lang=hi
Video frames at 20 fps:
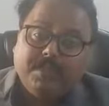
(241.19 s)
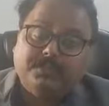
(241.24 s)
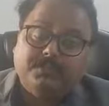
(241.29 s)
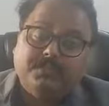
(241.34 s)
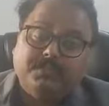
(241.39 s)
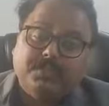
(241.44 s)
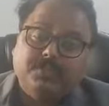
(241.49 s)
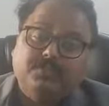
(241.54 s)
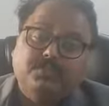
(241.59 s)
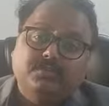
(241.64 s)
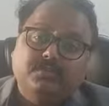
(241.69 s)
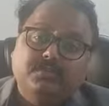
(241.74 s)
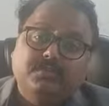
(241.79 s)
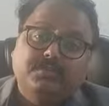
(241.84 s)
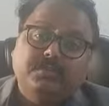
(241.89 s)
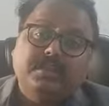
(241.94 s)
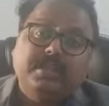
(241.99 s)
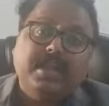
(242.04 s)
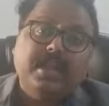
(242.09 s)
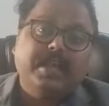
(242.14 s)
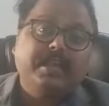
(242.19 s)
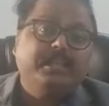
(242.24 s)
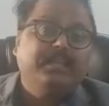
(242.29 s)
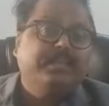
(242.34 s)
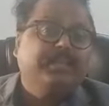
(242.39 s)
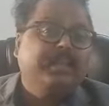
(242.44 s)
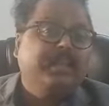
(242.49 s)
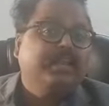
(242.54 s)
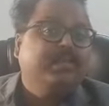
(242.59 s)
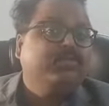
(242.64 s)
वैश्विक चुनौतियां
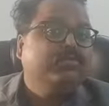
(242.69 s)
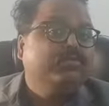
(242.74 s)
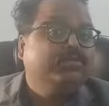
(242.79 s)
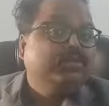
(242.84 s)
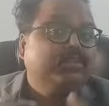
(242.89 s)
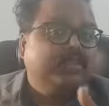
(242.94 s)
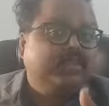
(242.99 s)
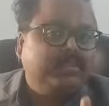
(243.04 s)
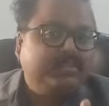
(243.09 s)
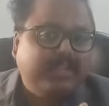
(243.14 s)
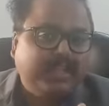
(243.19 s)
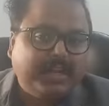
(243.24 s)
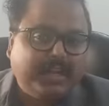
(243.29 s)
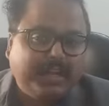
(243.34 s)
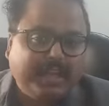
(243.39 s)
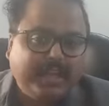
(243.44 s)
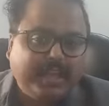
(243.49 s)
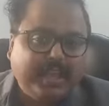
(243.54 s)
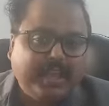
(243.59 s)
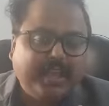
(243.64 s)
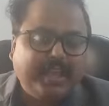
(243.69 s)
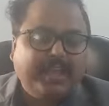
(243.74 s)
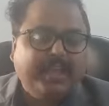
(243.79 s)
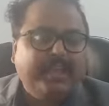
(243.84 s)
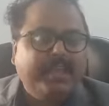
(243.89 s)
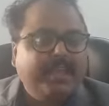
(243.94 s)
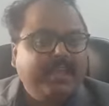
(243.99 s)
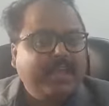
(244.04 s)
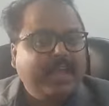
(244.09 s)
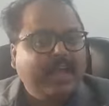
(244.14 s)
इतने उच्च स्तर की हैं
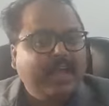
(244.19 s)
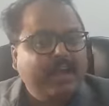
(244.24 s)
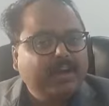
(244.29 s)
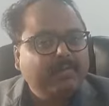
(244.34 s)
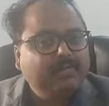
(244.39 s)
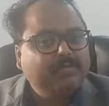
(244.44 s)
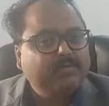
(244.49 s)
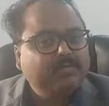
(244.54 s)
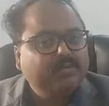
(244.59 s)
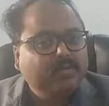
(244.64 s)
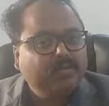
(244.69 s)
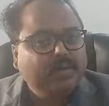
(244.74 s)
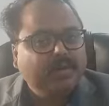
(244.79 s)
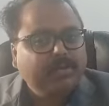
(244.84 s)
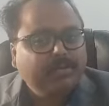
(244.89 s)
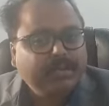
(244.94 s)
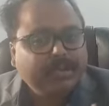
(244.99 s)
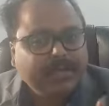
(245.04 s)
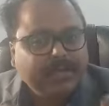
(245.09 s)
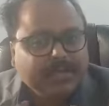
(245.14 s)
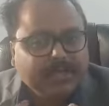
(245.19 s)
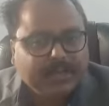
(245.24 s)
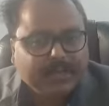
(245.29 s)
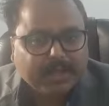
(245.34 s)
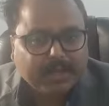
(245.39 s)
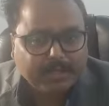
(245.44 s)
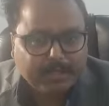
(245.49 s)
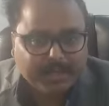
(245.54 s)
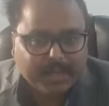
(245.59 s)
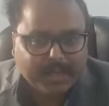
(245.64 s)
कि क्या हम उसको कम्पीट
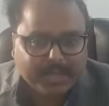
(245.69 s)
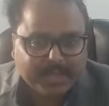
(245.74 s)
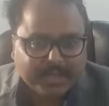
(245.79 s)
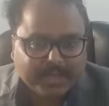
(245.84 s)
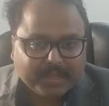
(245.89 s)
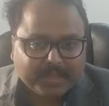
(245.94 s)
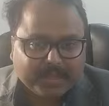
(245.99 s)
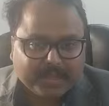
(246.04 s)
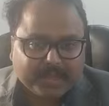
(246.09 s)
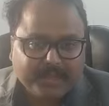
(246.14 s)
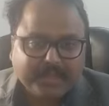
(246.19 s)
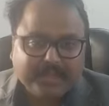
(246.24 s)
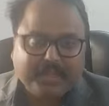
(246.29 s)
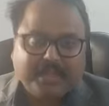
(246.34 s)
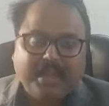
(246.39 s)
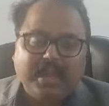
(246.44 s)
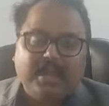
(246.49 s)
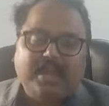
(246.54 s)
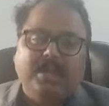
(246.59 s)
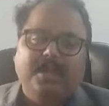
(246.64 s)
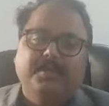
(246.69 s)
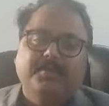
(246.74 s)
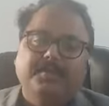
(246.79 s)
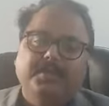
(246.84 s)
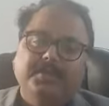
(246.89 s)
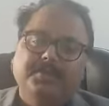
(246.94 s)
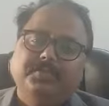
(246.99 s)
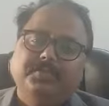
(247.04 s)
कर पाएंगे क्या हम